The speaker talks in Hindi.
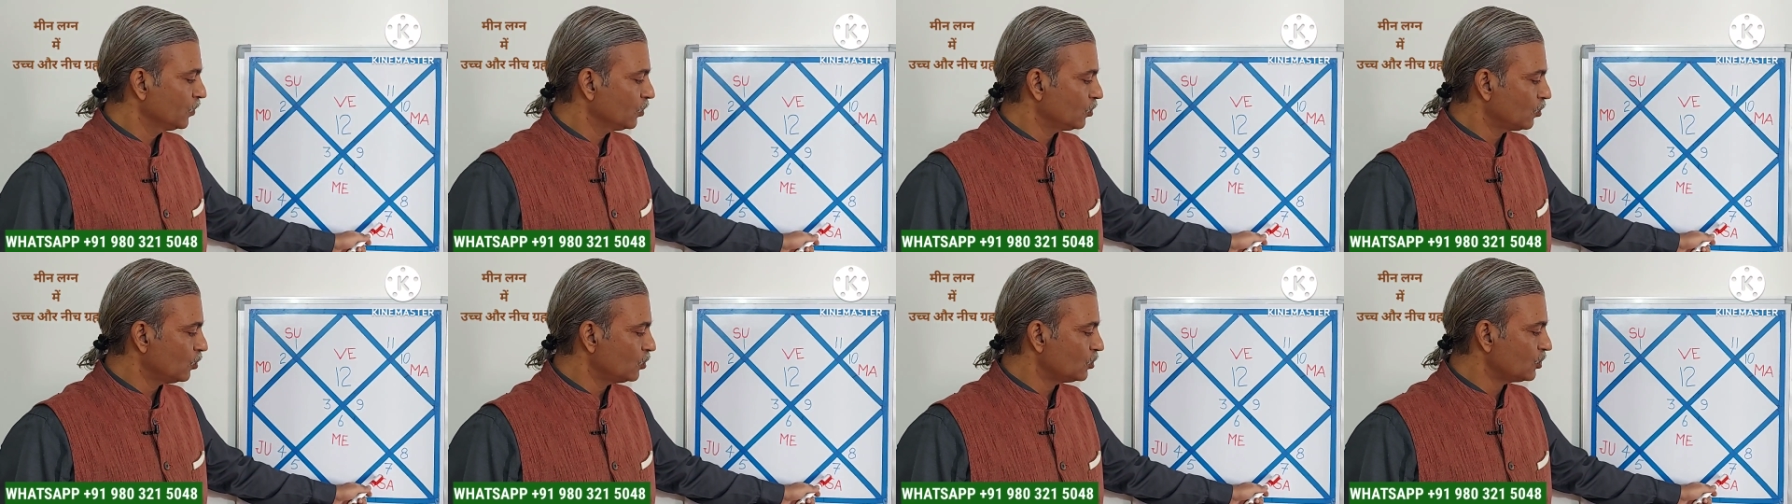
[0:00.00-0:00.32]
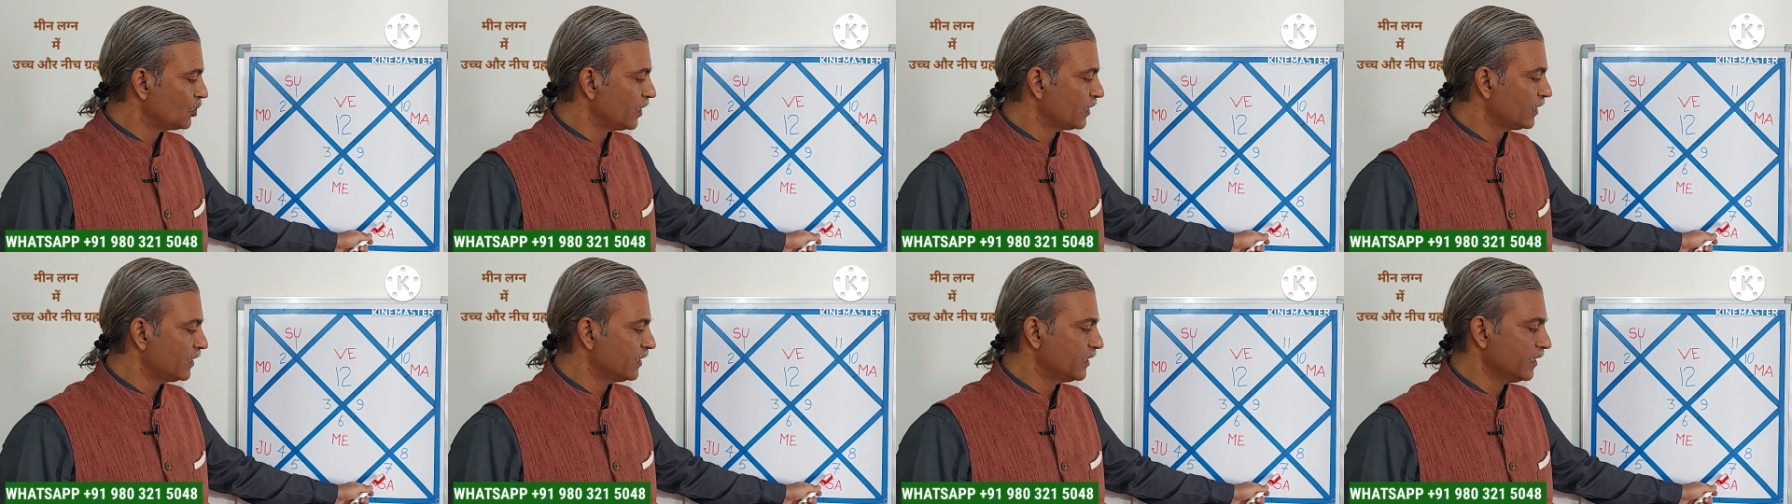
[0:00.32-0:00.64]
तो
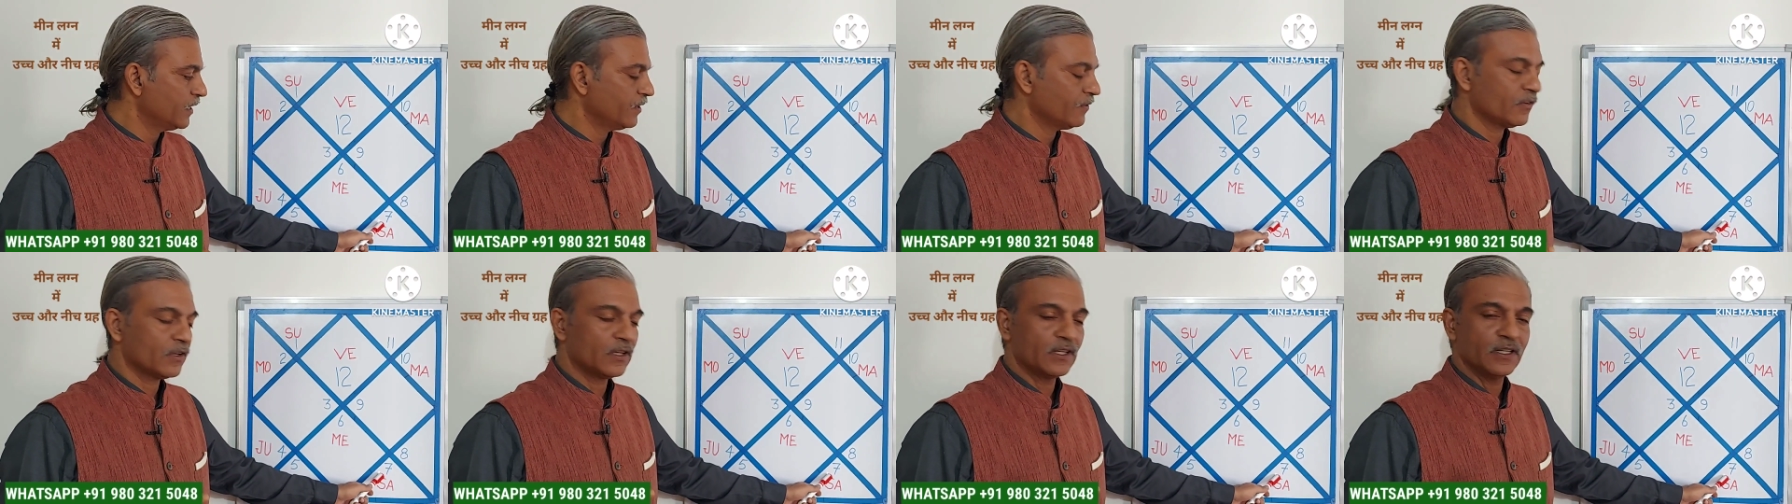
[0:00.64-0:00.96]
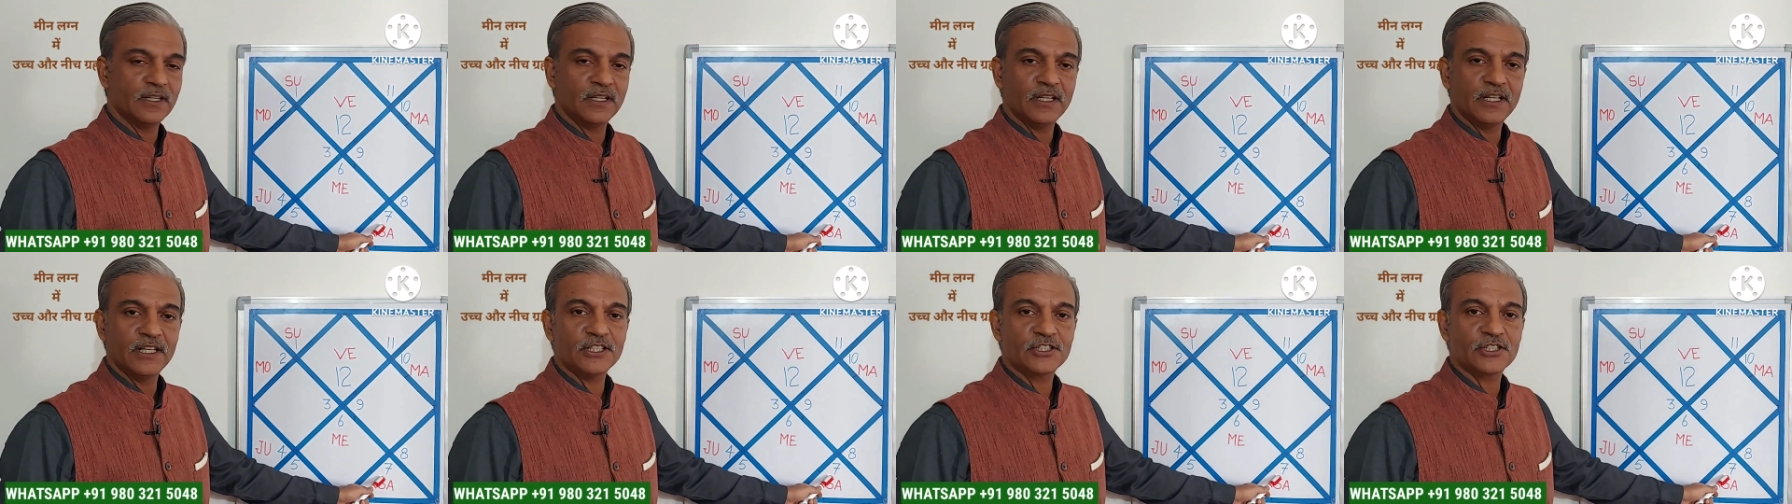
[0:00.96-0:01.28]
शनिदेव
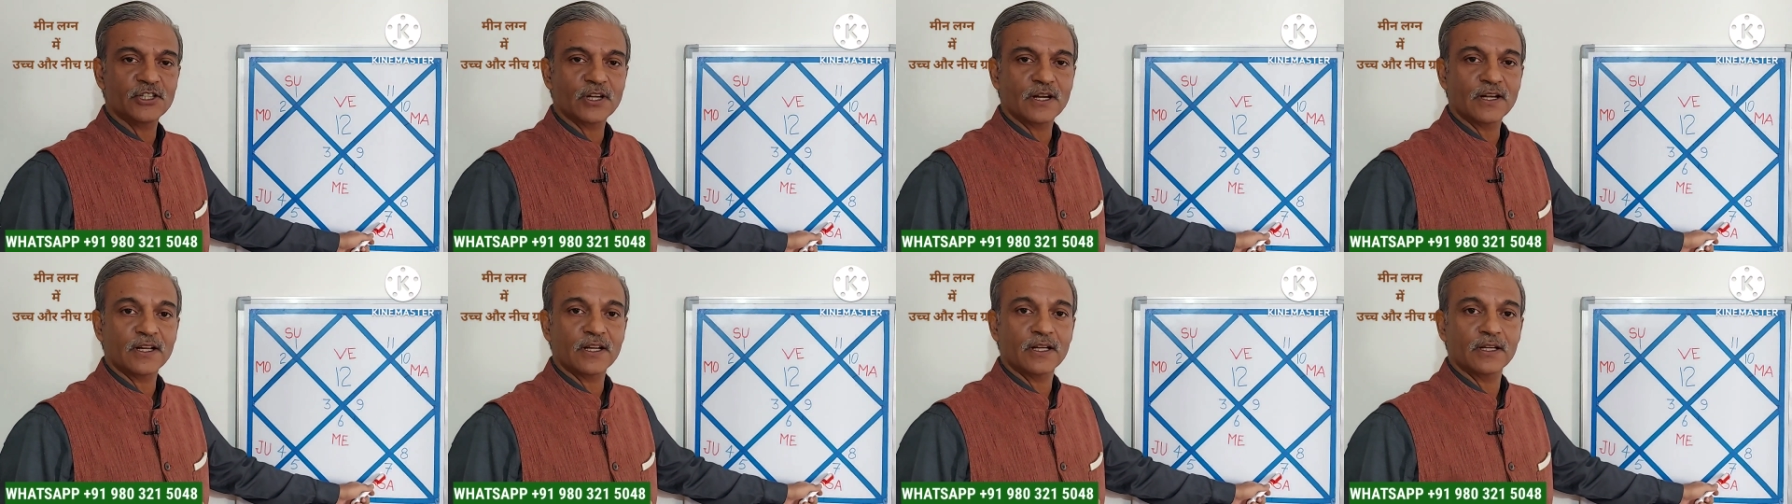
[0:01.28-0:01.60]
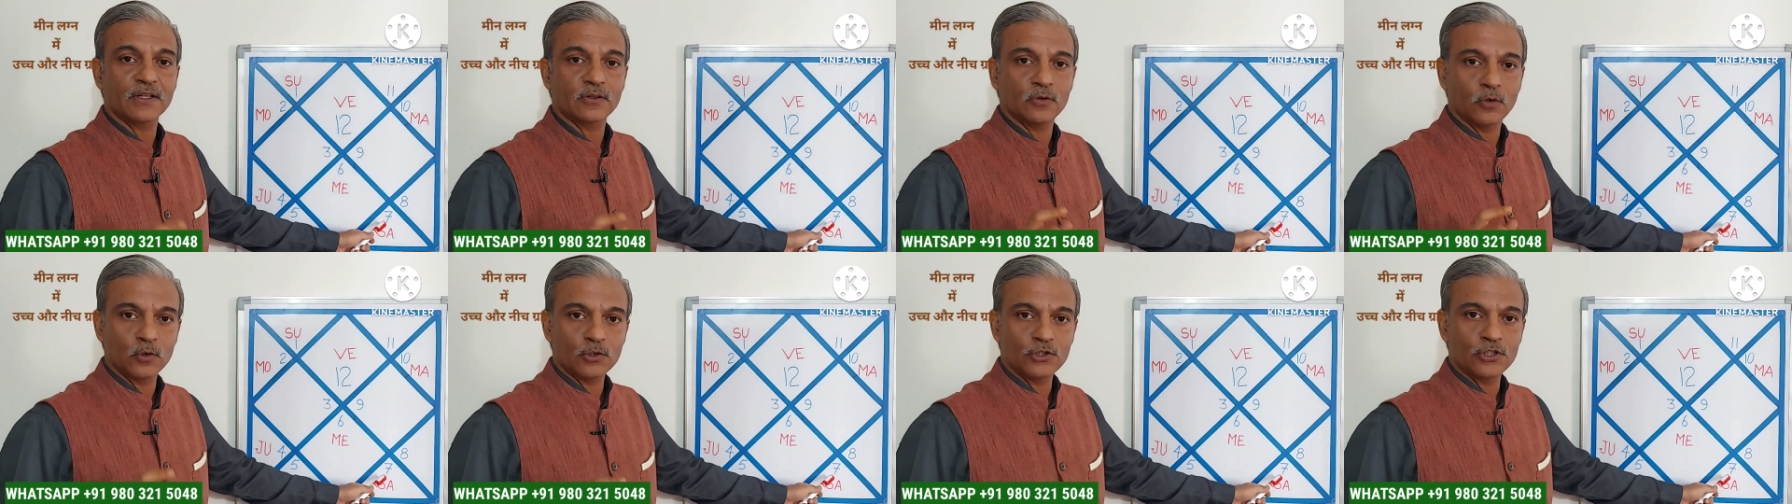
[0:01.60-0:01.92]
नीच
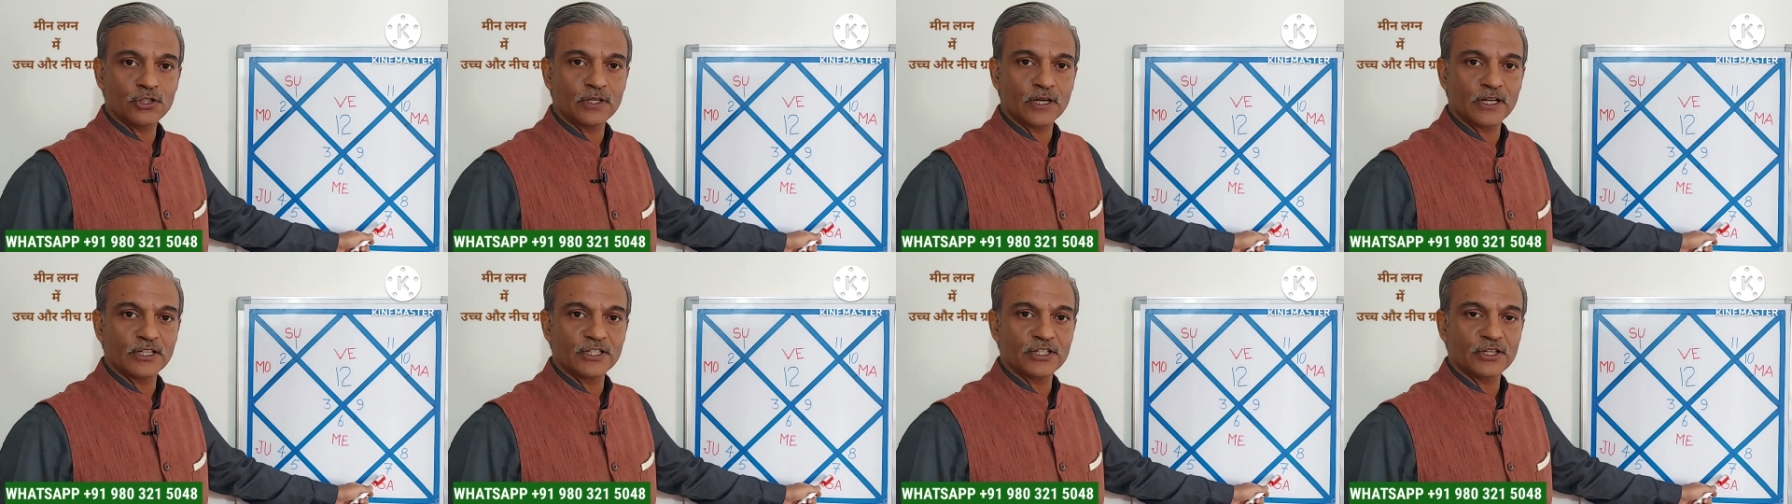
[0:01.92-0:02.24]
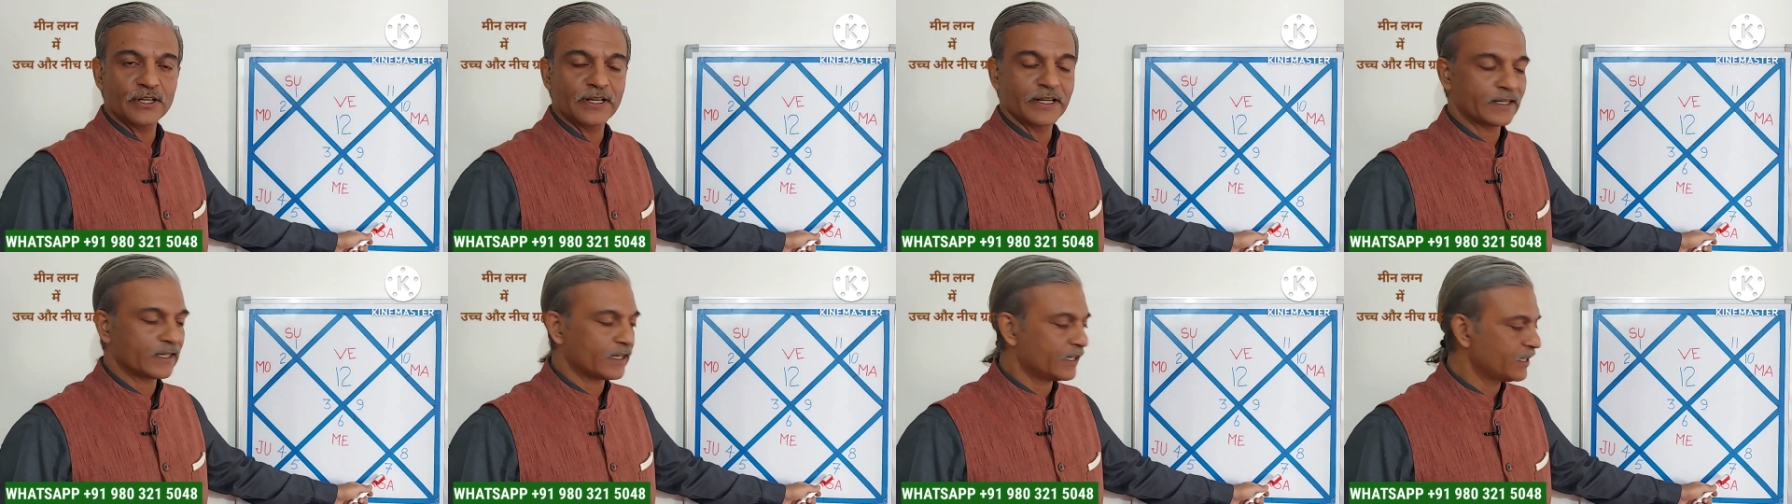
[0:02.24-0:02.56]
उच्च
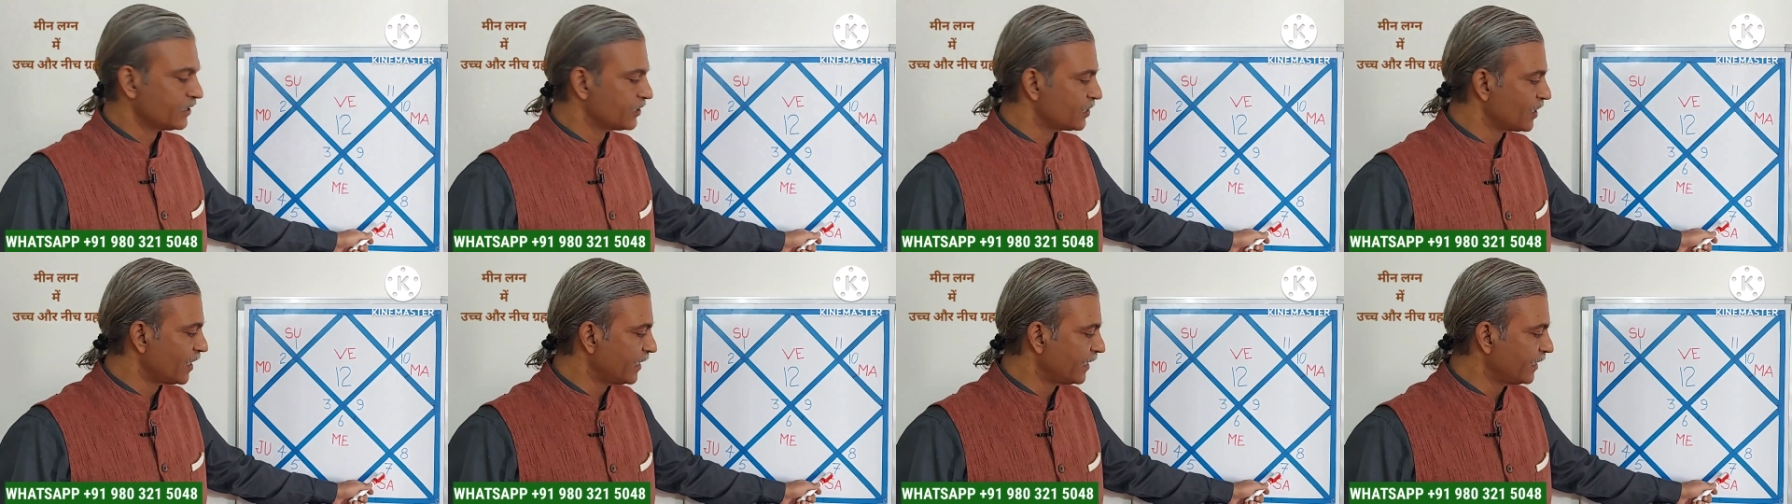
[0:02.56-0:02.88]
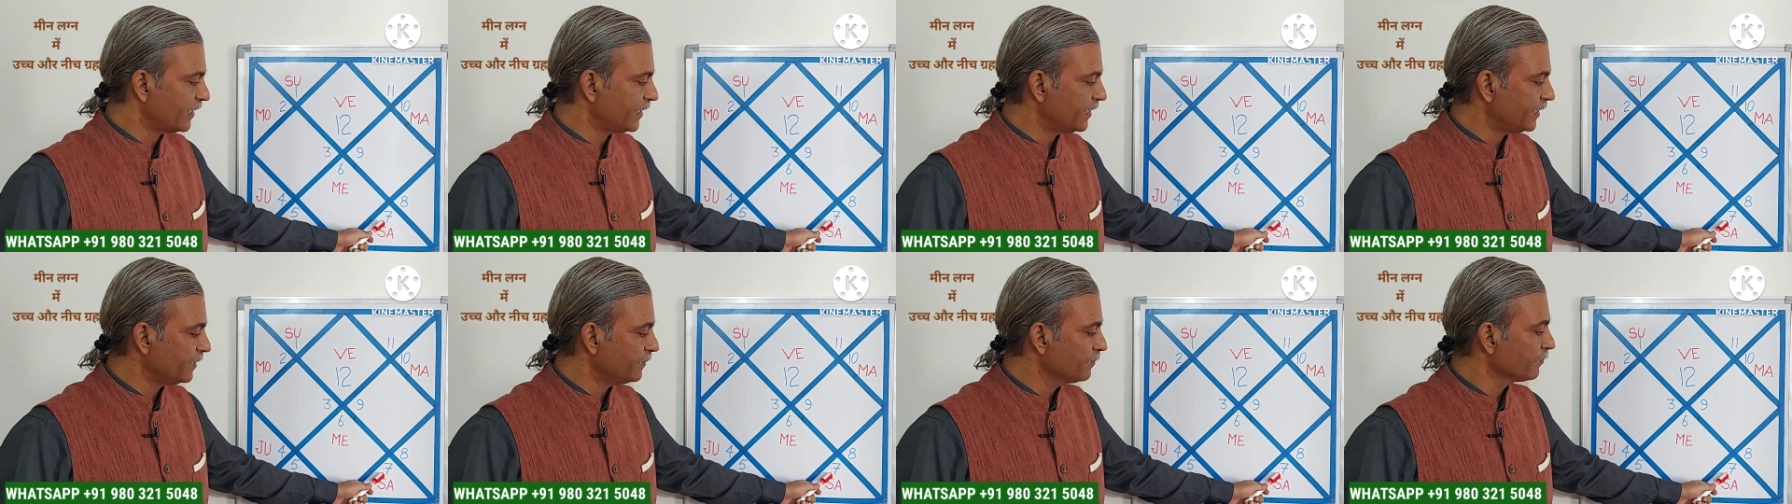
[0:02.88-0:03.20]
राशि के कहे
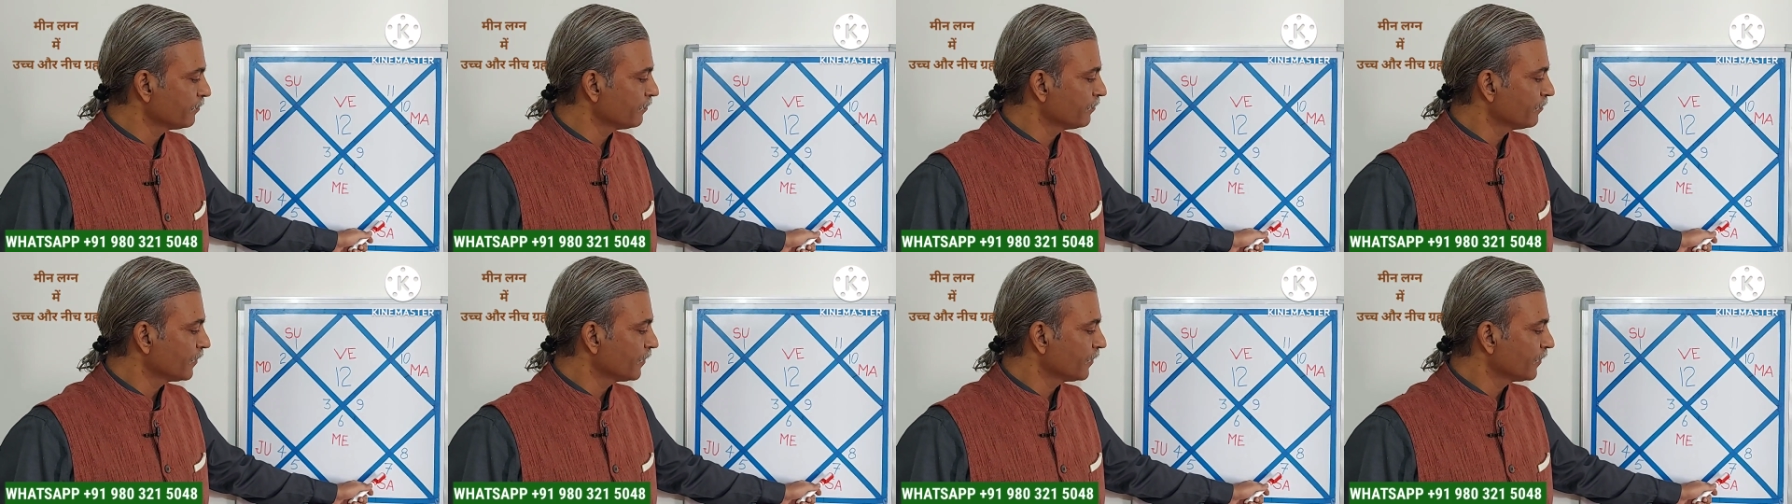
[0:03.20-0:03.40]
जाएंगे